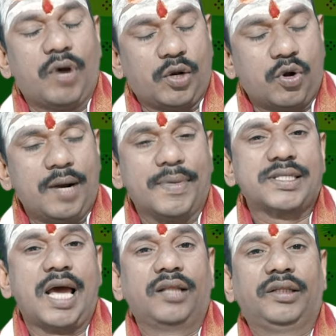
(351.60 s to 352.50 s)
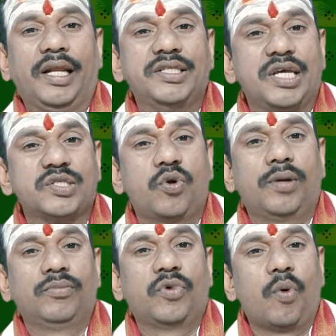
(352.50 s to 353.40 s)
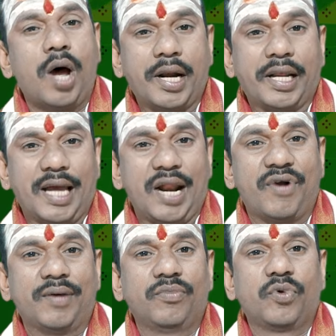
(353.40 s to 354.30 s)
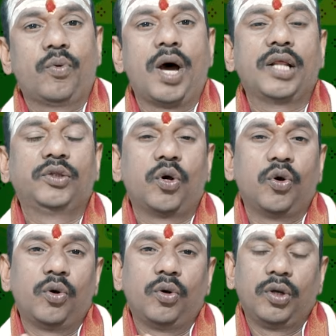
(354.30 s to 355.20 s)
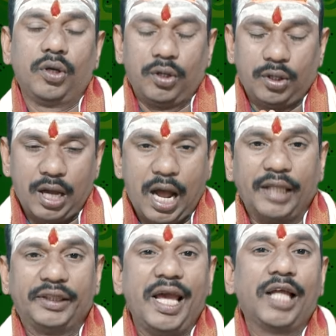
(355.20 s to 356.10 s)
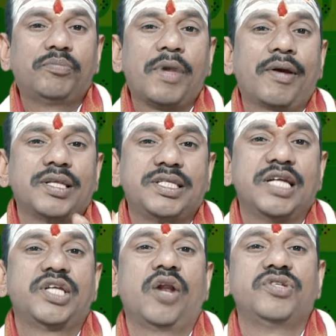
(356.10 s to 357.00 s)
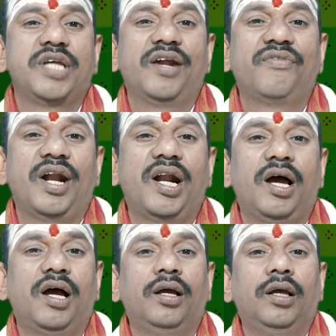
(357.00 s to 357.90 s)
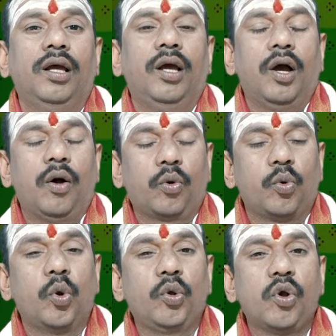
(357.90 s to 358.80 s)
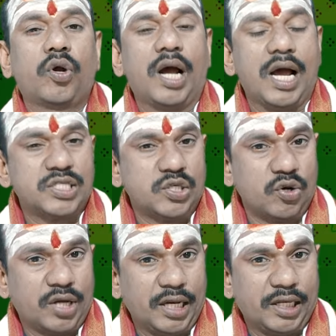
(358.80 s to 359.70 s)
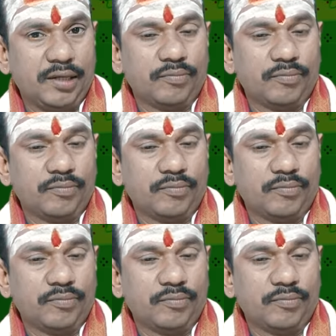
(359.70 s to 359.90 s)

వారికి ఒక నమస్కారం తెలియచేసుకోవడం వారిని కలవడం వారితో ఆధ్యాత్మిక చర్చలు చేయడం వలన గురు యొక్క ఆశీస్సులు కలిగి